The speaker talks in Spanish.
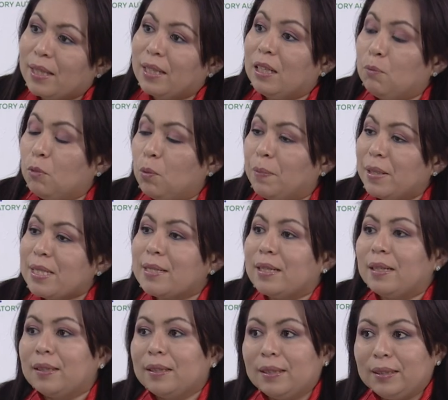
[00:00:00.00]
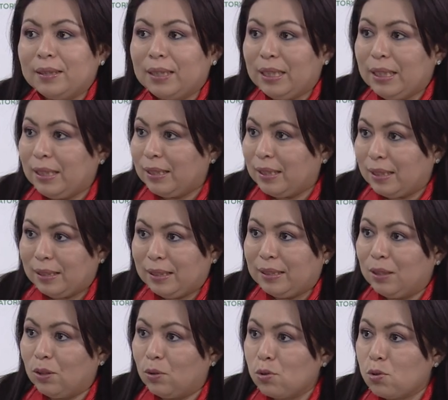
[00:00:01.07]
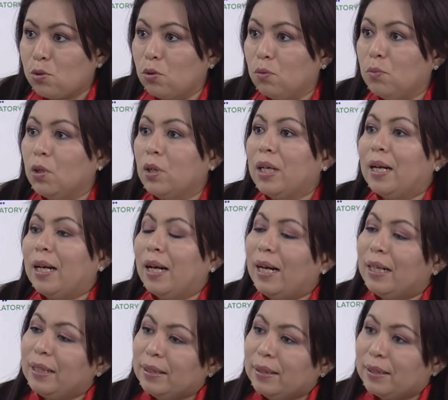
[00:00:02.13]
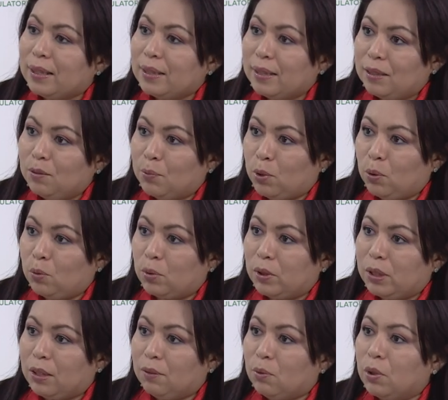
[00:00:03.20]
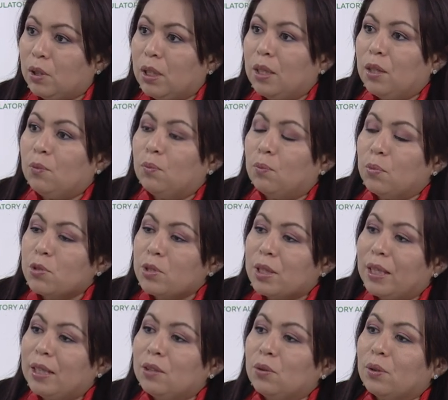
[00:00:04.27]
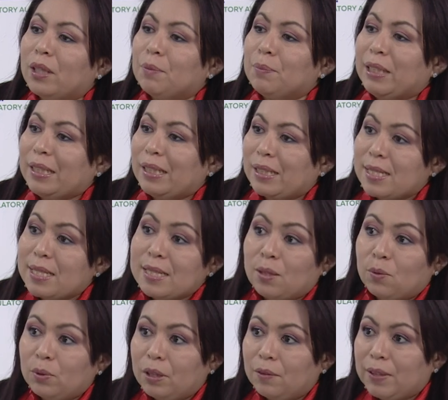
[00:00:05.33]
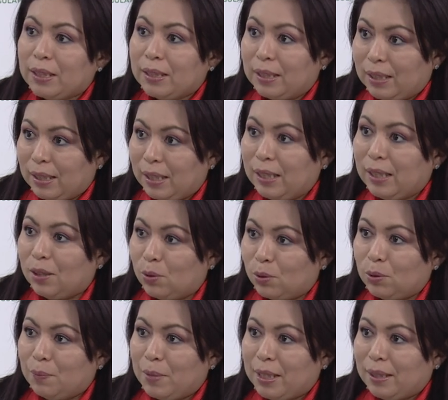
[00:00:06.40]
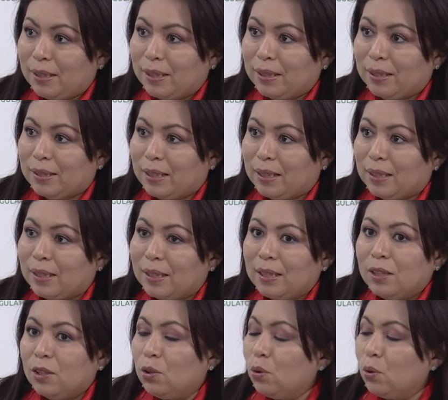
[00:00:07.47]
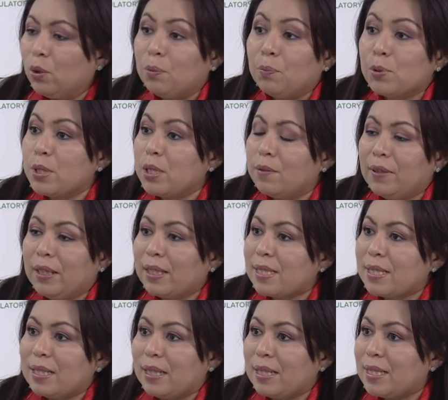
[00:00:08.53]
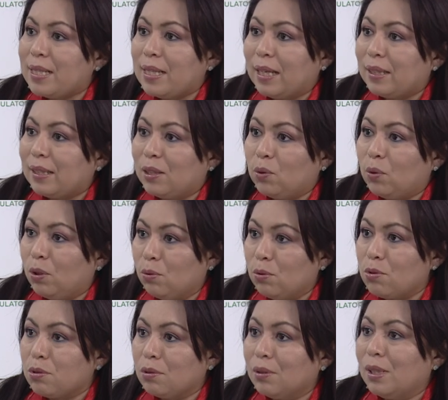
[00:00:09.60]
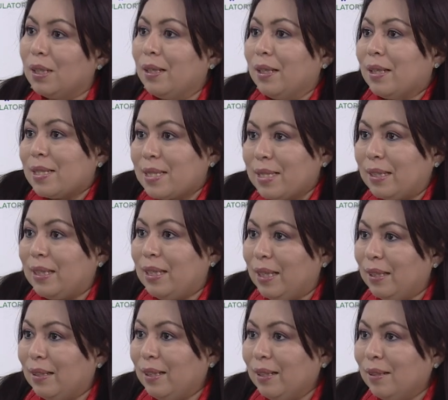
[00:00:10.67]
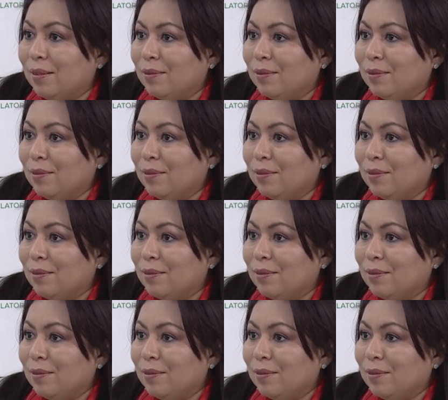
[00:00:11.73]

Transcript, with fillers: queremos pasar del Internet del consumo al Internet productivo, buscando caminar hacia una verdadera economía digital. No es posible que se le siga dando el uso que se tiene